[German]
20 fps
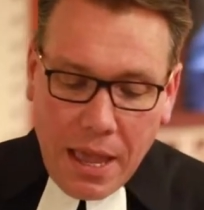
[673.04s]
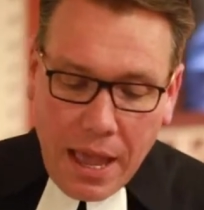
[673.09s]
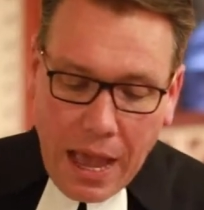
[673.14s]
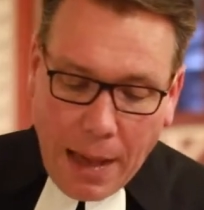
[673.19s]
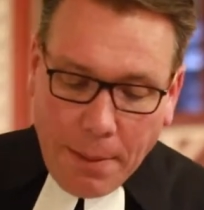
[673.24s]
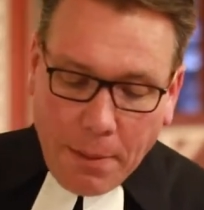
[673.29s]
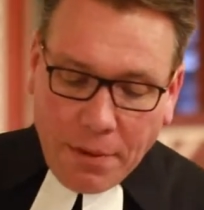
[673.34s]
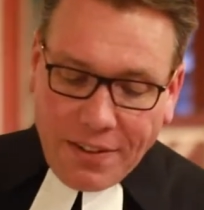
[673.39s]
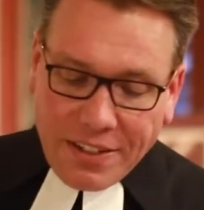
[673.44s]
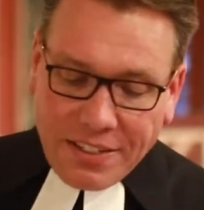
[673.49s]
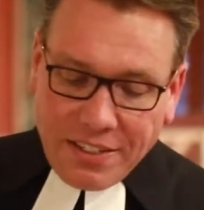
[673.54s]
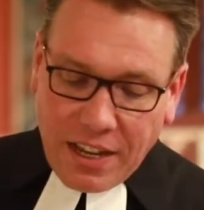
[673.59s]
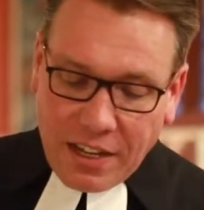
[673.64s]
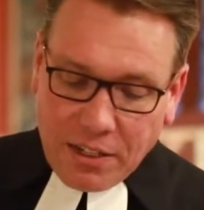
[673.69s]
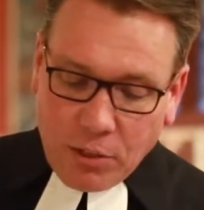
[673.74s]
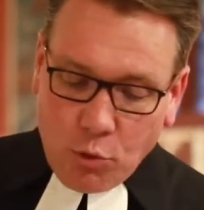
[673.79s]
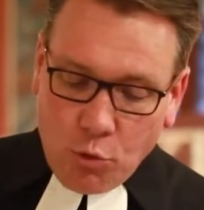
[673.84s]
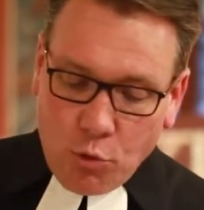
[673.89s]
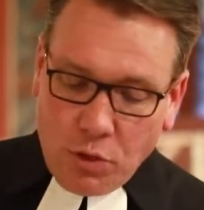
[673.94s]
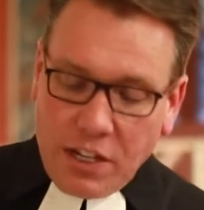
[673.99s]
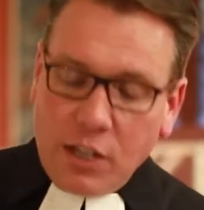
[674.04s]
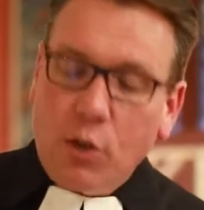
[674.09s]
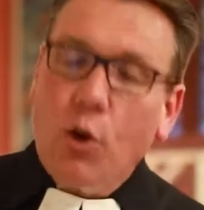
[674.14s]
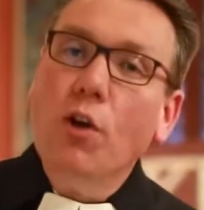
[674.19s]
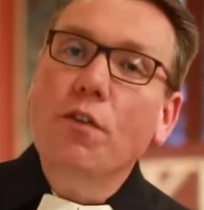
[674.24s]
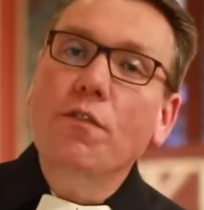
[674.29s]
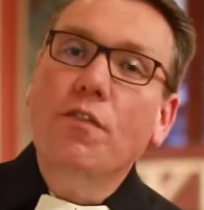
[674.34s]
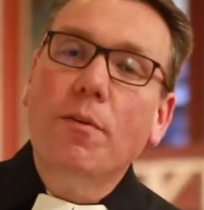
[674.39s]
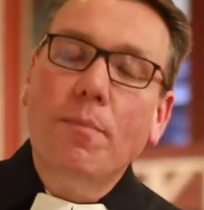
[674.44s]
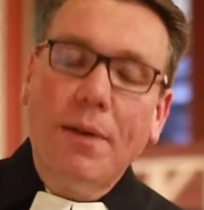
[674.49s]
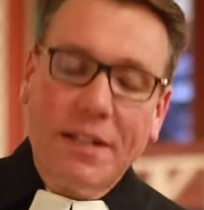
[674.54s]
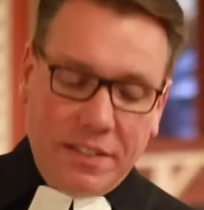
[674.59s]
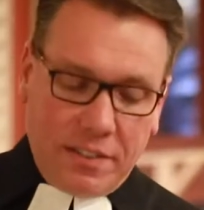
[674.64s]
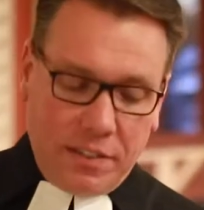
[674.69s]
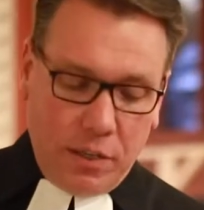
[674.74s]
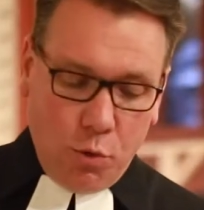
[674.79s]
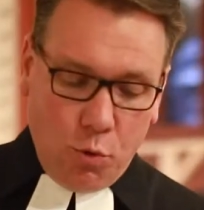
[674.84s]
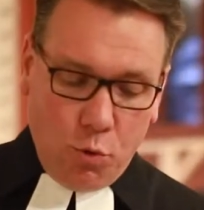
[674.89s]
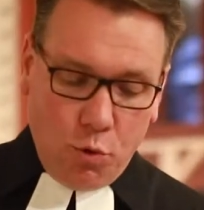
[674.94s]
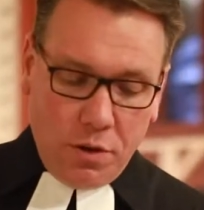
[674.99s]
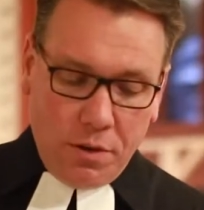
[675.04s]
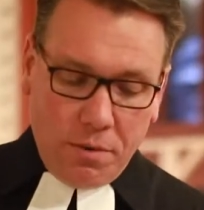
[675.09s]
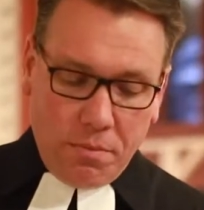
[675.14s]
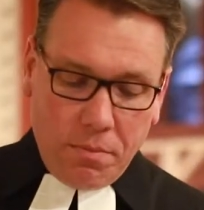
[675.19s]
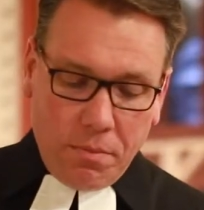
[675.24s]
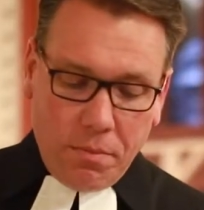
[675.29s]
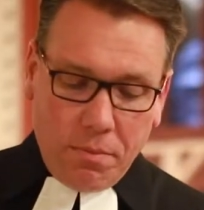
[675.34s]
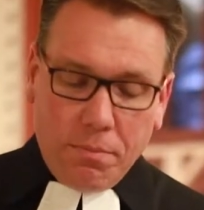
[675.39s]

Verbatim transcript: Aber was hat nun die Konfirmation